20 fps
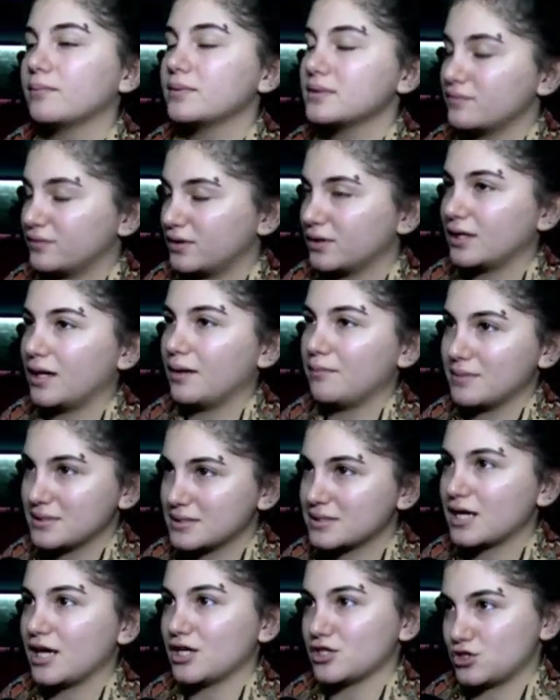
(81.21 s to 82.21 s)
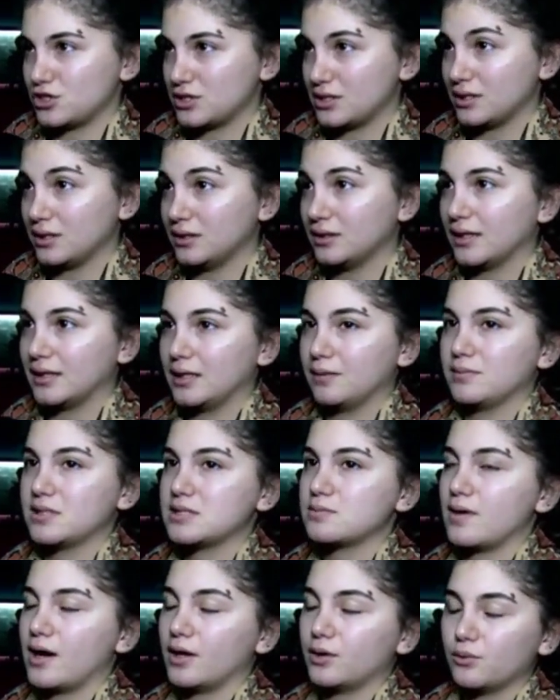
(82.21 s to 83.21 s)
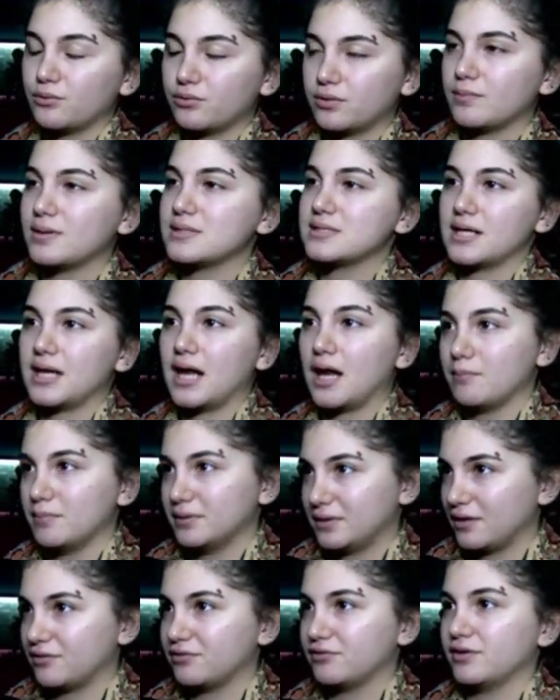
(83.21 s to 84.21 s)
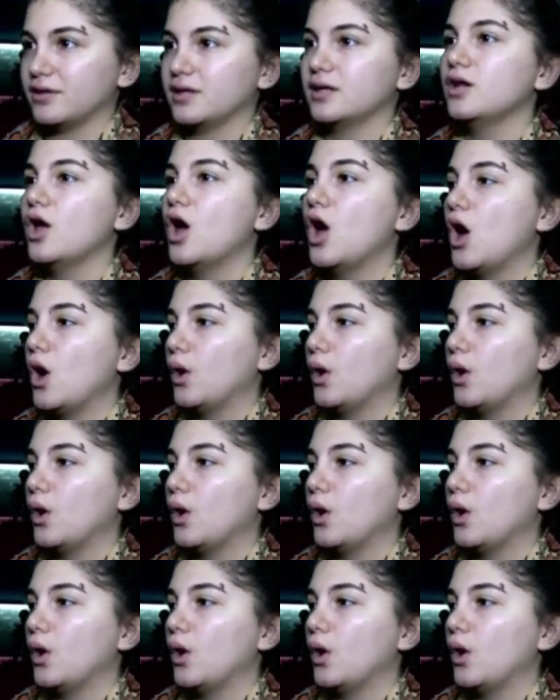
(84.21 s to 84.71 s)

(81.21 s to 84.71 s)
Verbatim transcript: عم يفتتح مسرح جديد قد نسمع أنه في مسارح عم بتقفل